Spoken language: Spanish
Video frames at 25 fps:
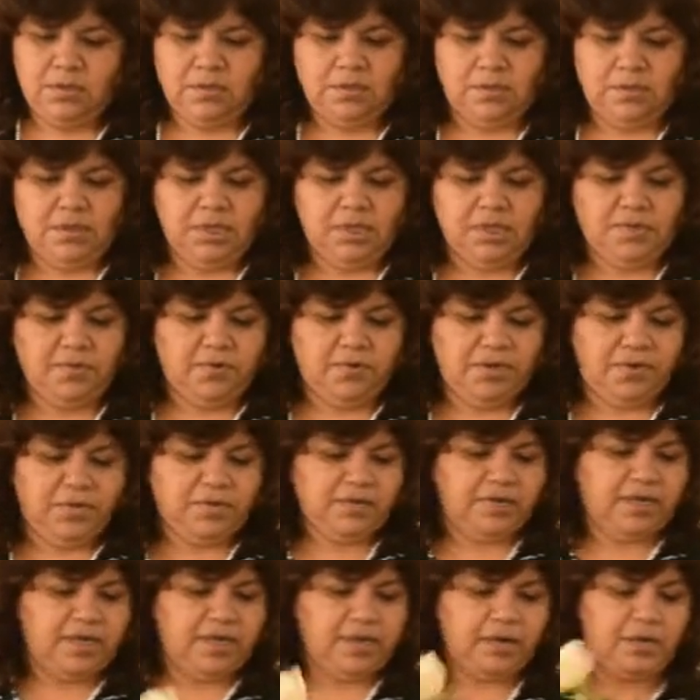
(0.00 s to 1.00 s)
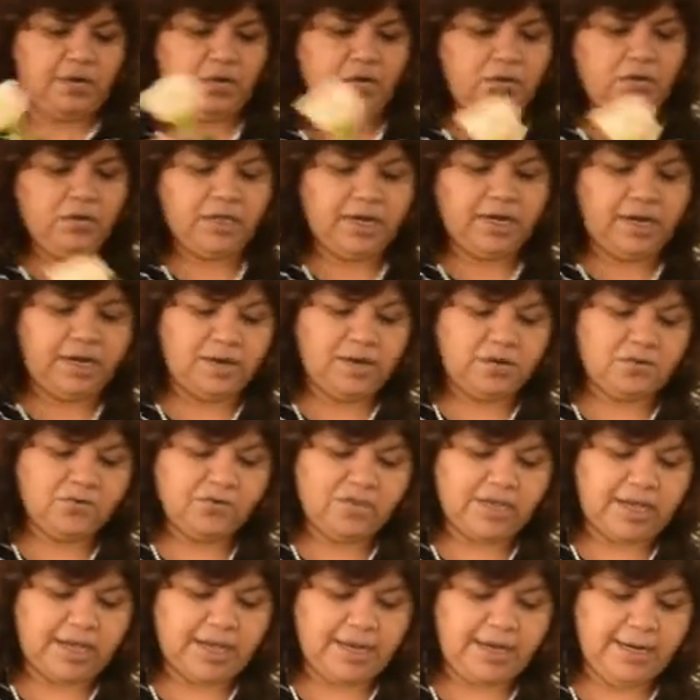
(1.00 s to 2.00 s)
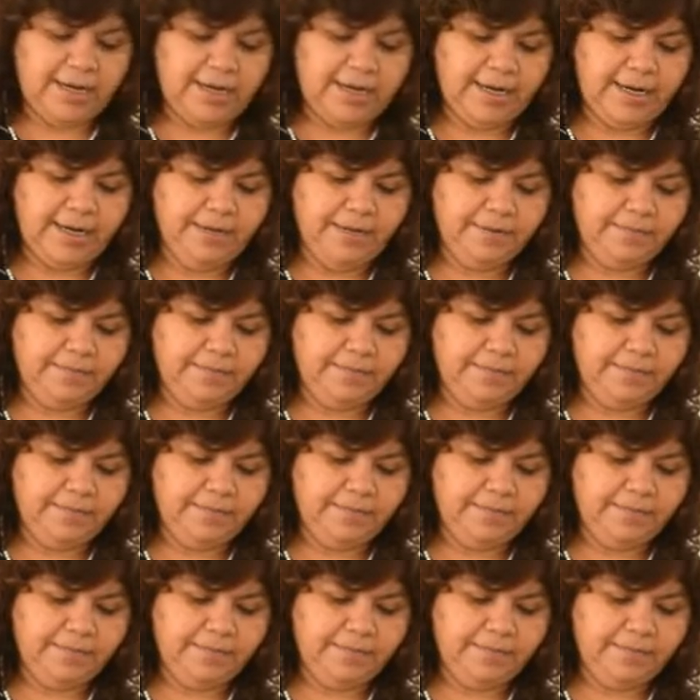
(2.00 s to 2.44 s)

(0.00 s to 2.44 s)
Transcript: Y voy a usar otra rosa Ana.